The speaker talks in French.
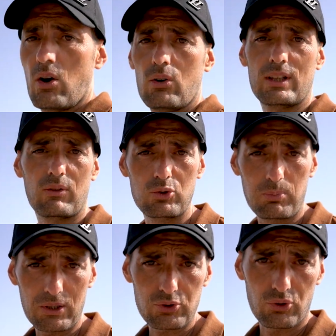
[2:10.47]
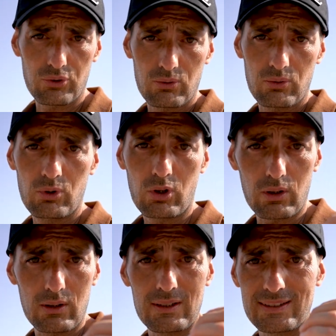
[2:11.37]
On a vendu plein de choses. Donc
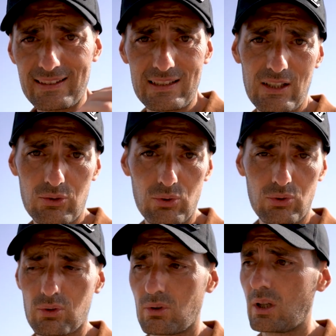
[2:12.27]
ça c'est une excuse